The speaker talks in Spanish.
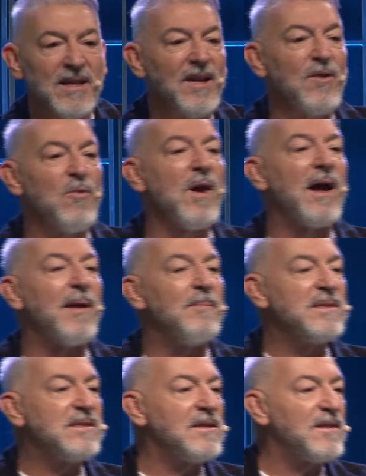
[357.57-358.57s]
tienen una
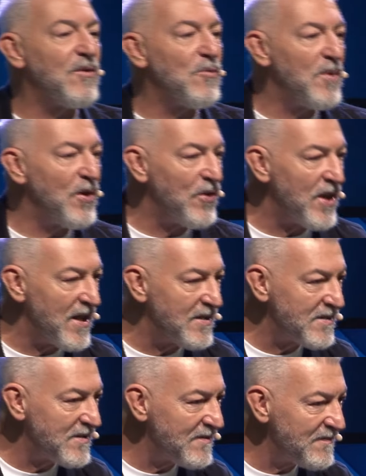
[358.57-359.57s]
camiseta número
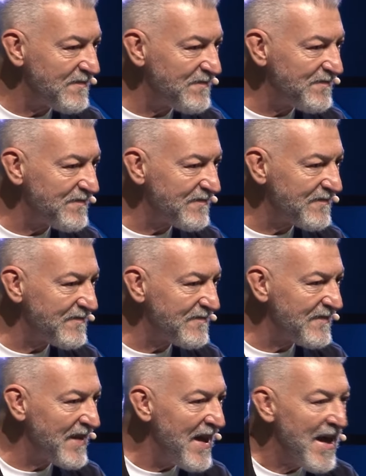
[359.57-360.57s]
10.
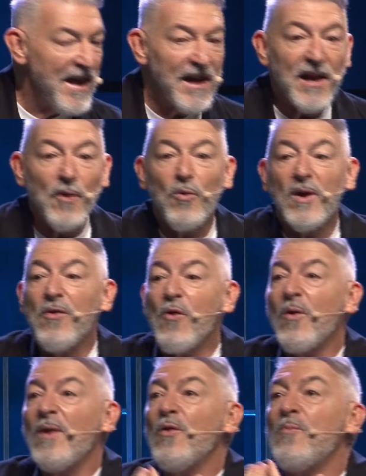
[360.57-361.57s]

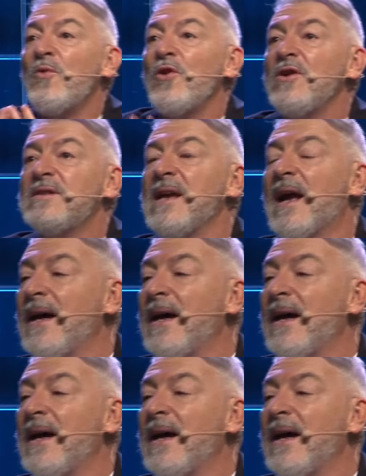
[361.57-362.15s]
Recuerdo cuando murió ese